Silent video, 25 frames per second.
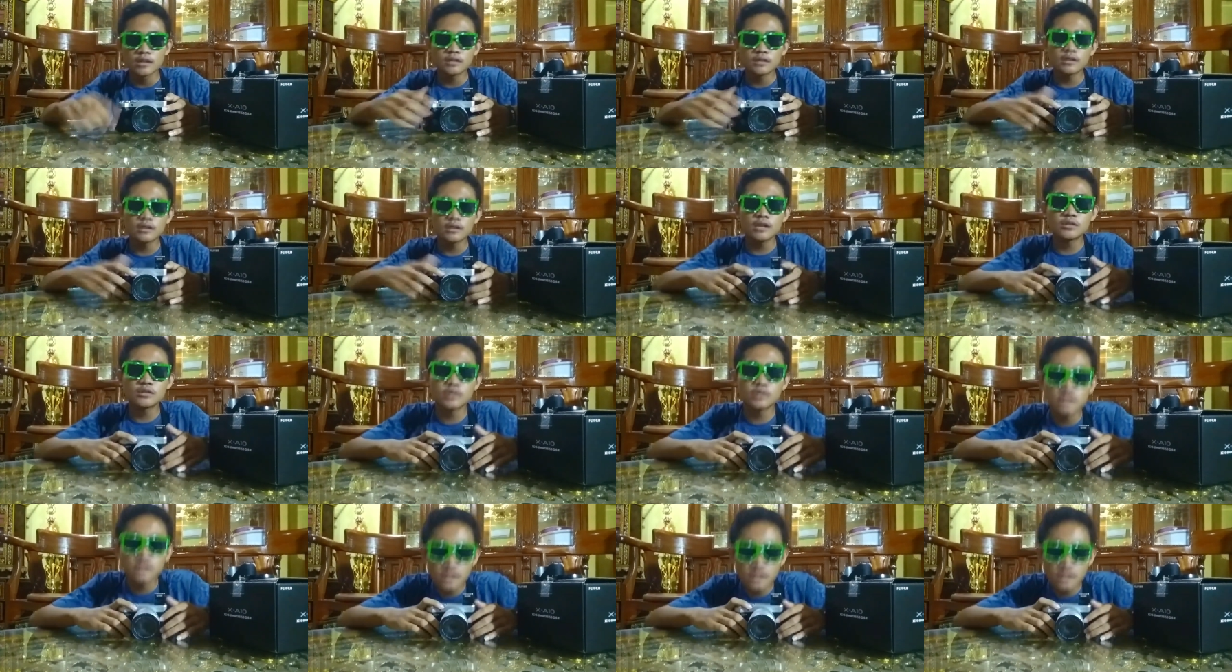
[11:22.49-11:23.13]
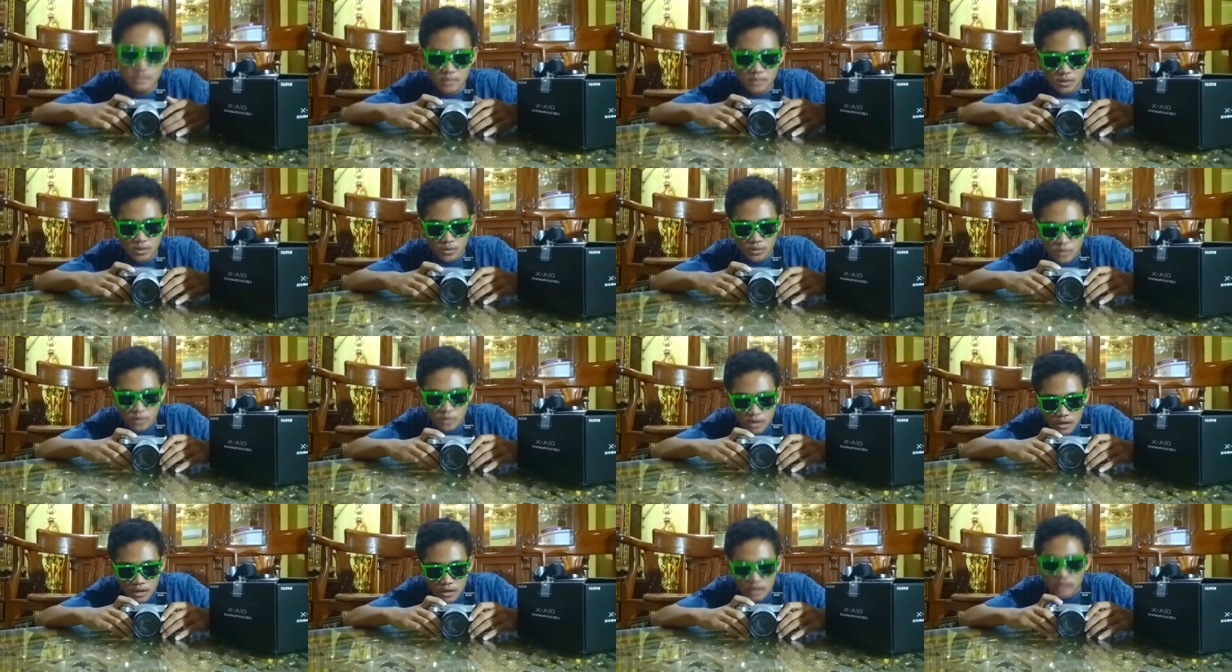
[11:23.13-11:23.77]
Ya udah itu aja yang mau
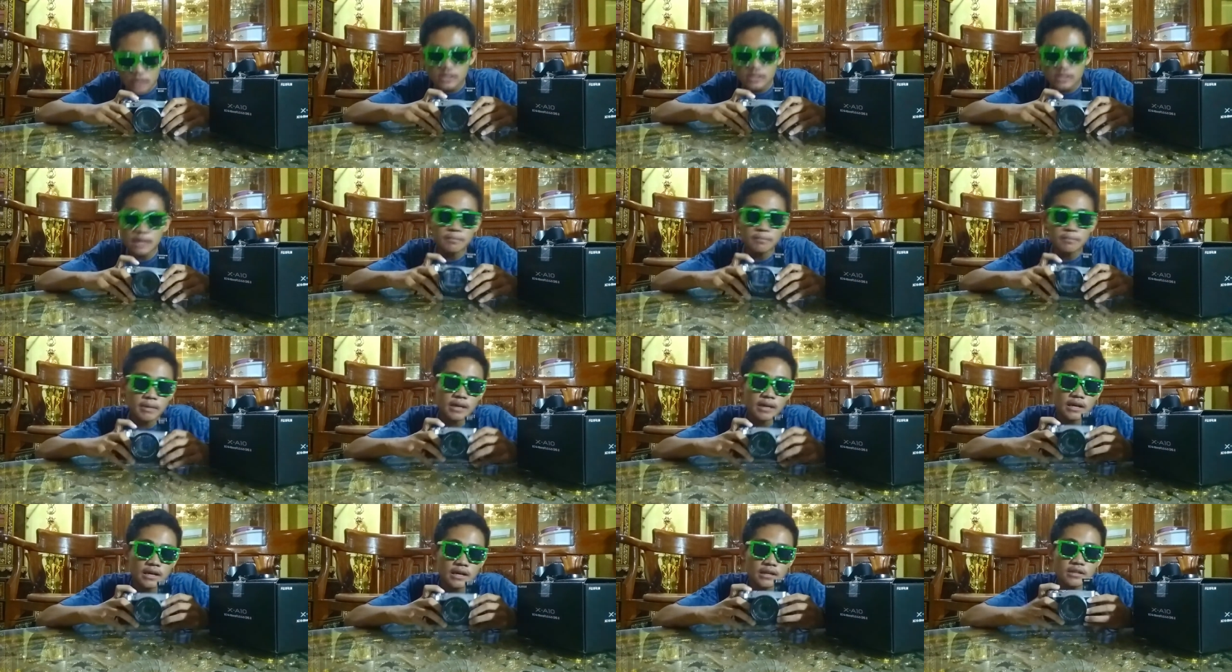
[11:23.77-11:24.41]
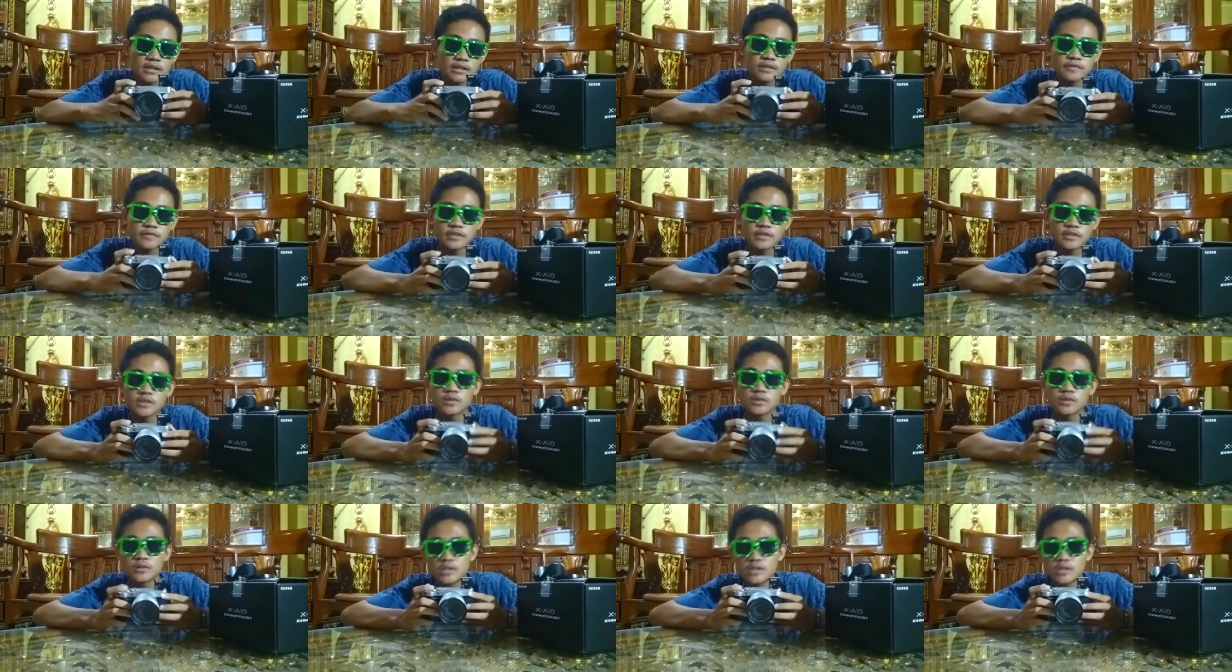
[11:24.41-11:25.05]
gue sampaikan di
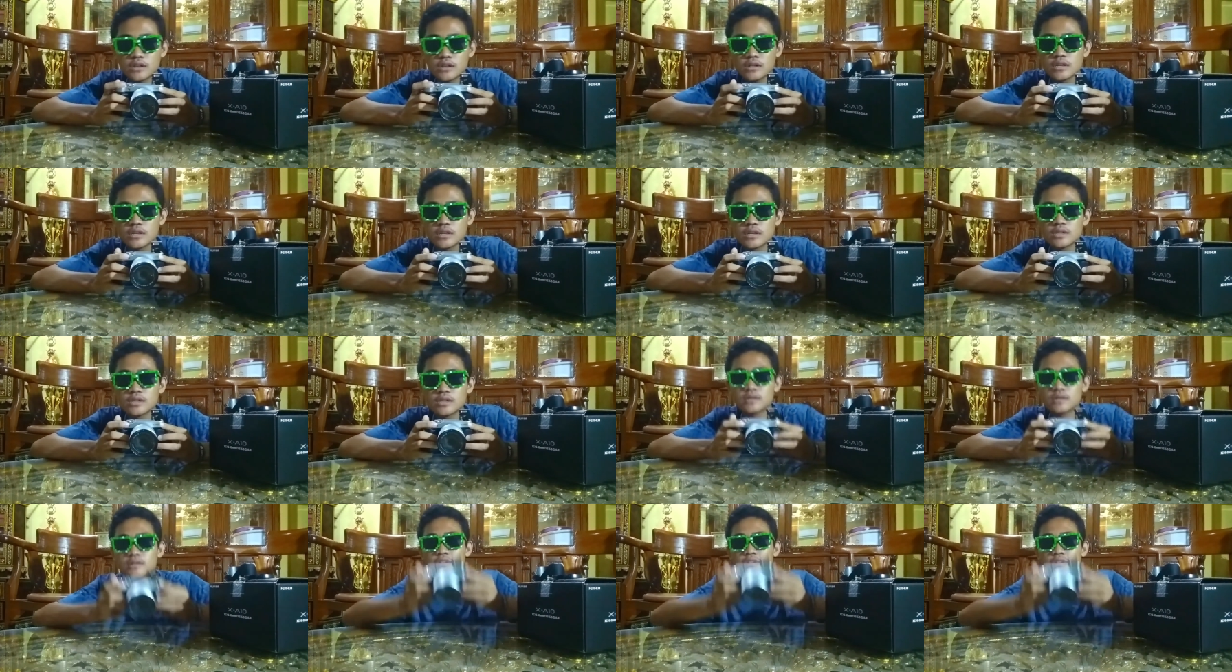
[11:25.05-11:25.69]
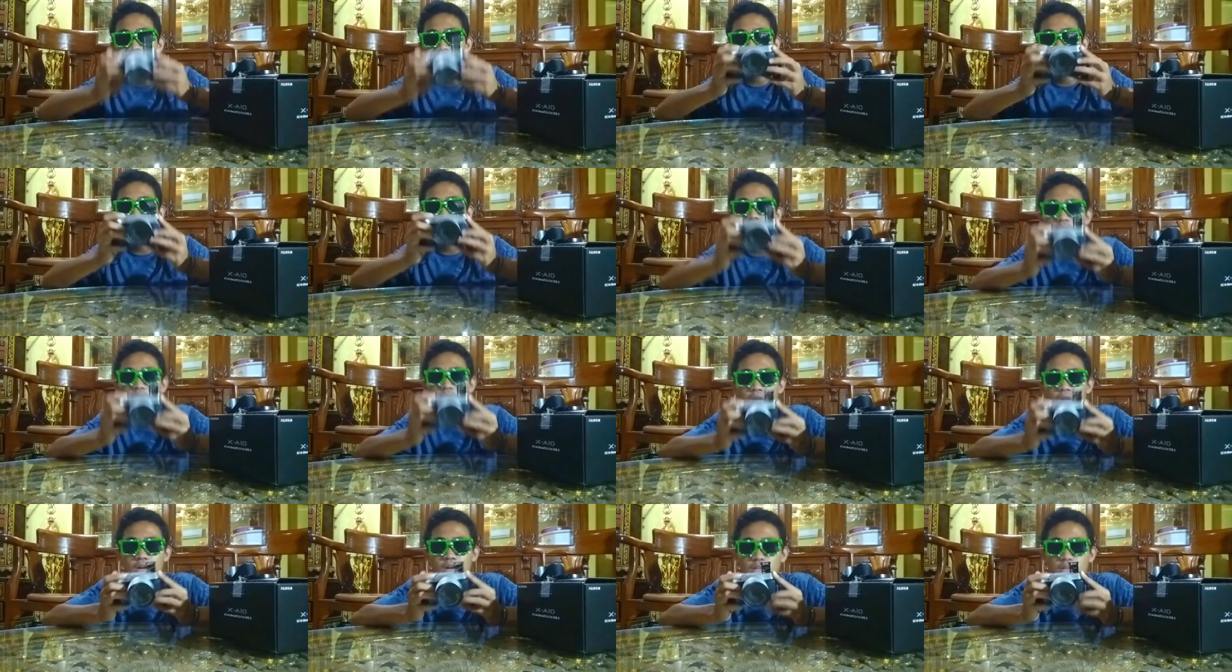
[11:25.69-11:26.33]
video ini.
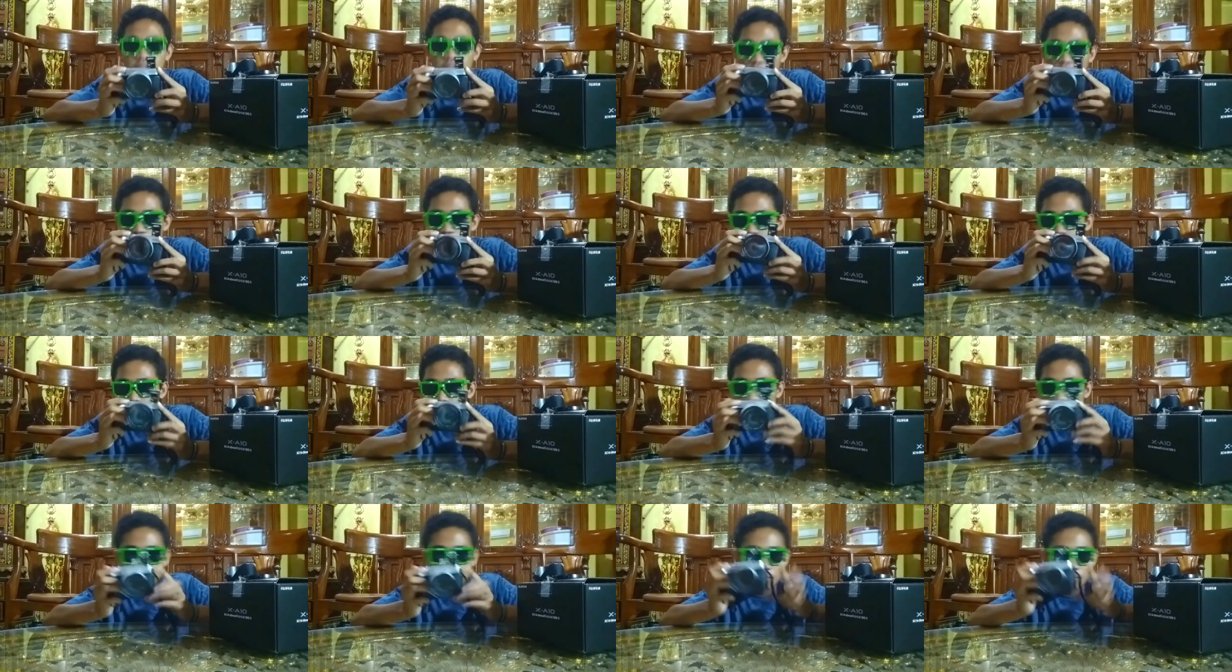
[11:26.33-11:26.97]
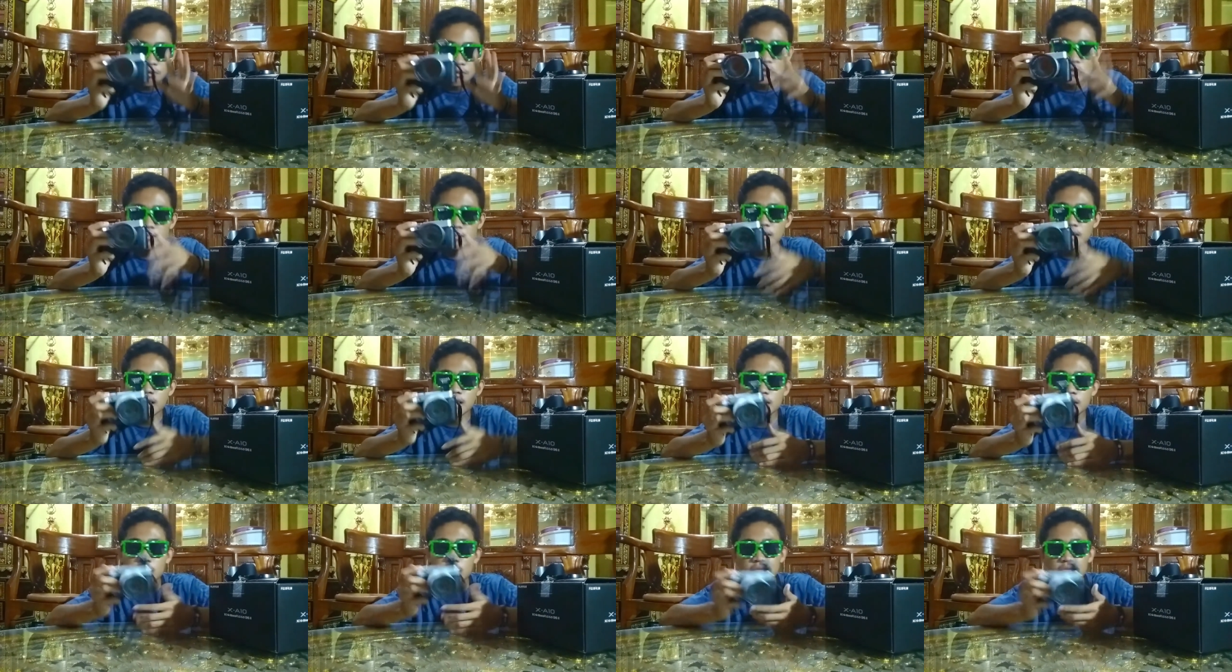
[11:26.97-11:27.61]
Kalau ada salah kata ya mohon
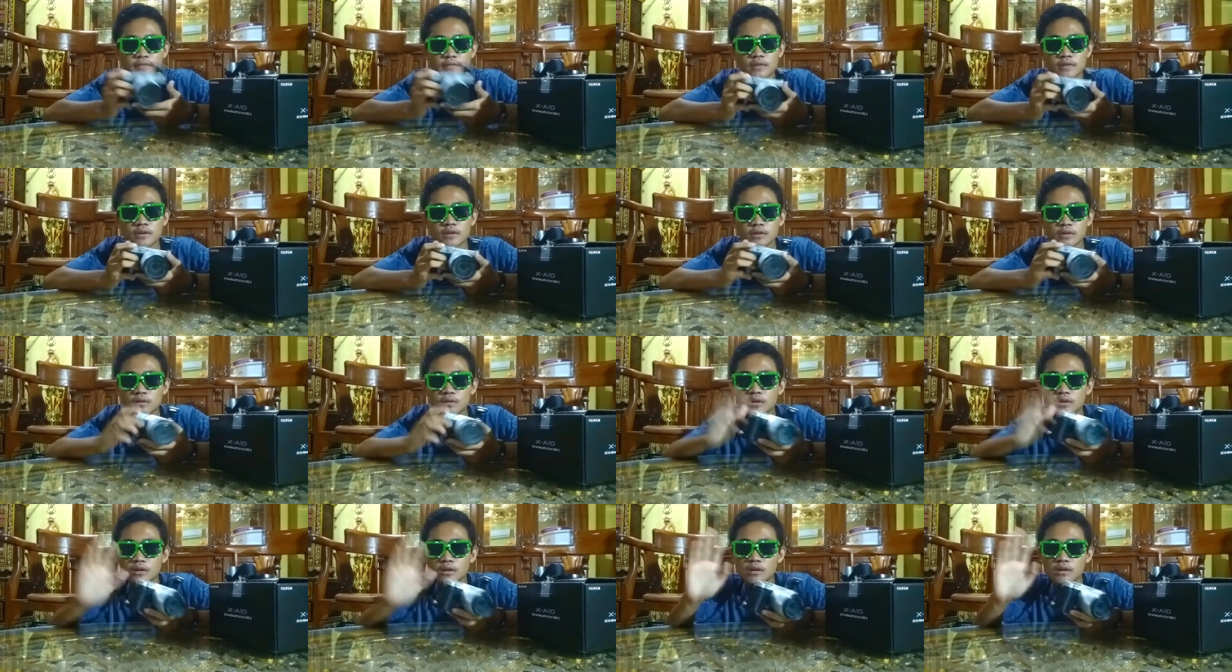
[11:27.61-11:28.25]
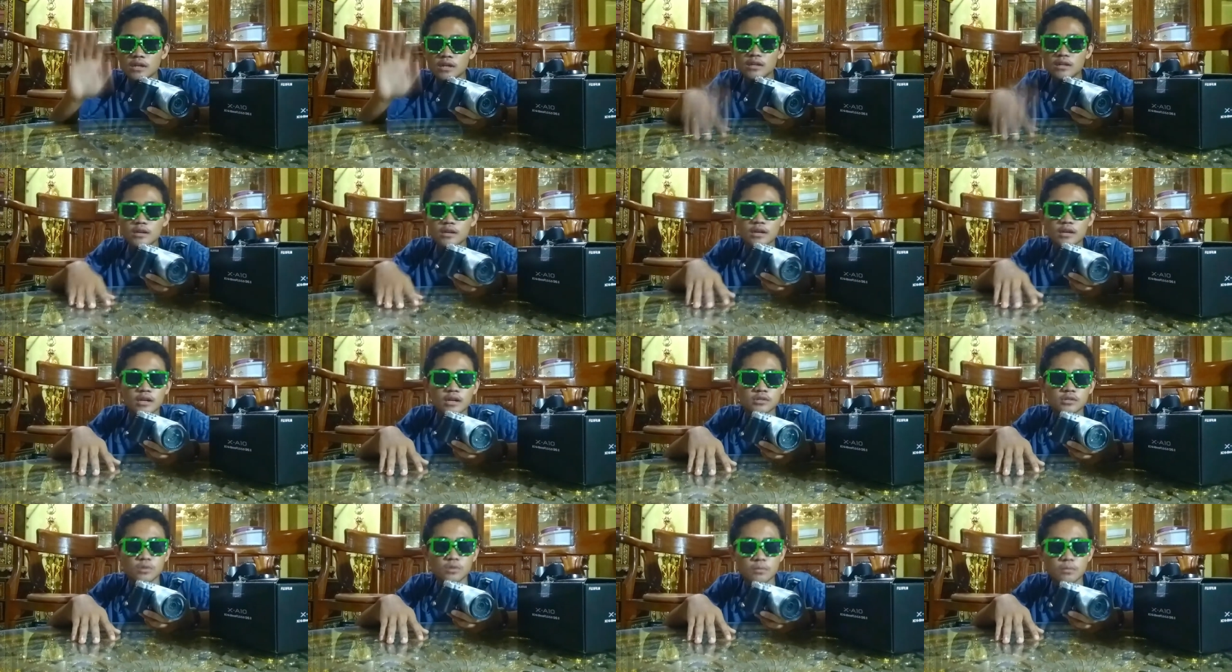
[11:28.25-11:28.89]
maaf. Gue orangnya
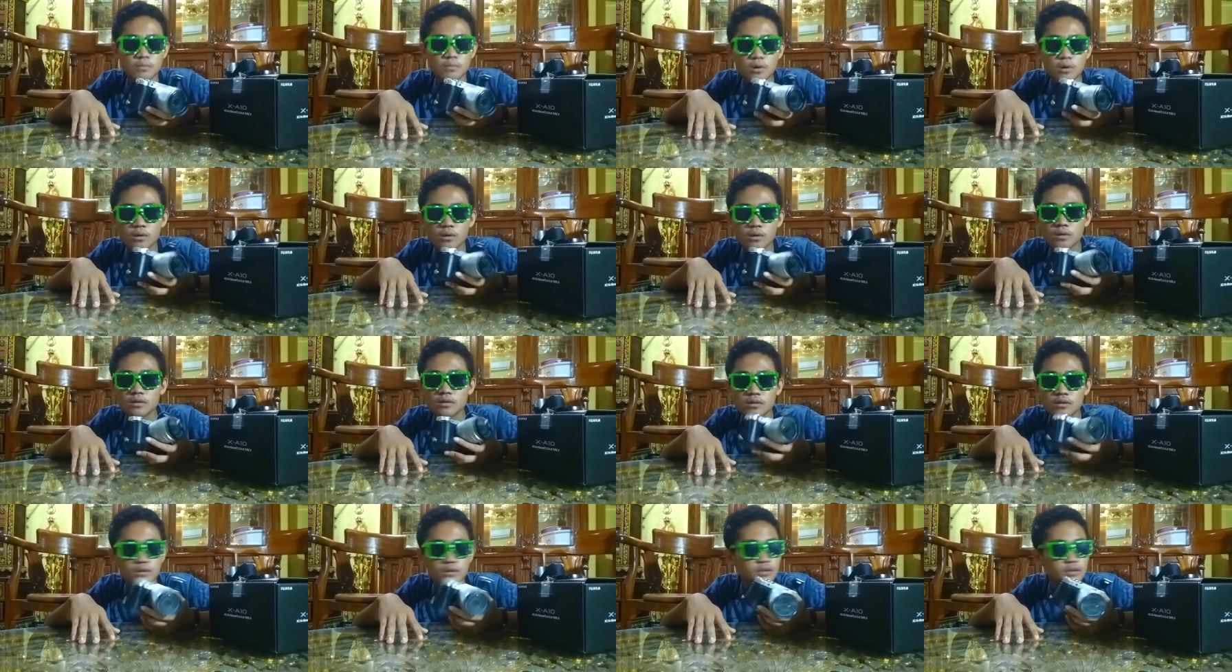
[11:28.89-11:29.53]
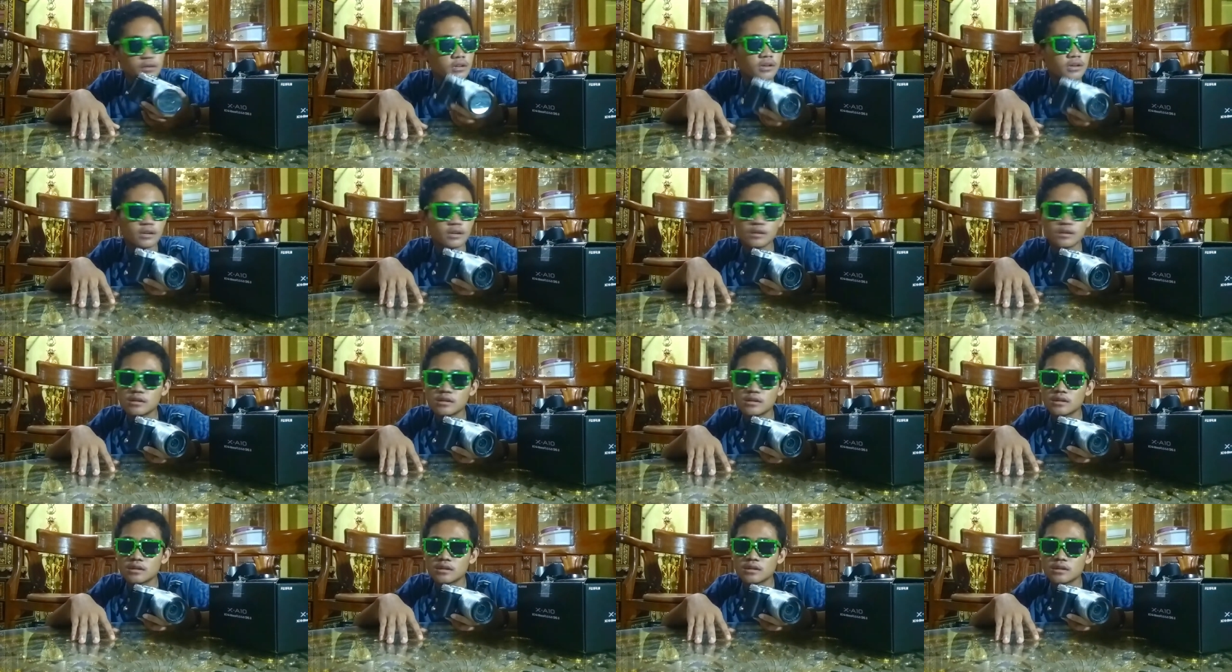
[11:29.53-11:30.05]
nggak sombong, ya kan?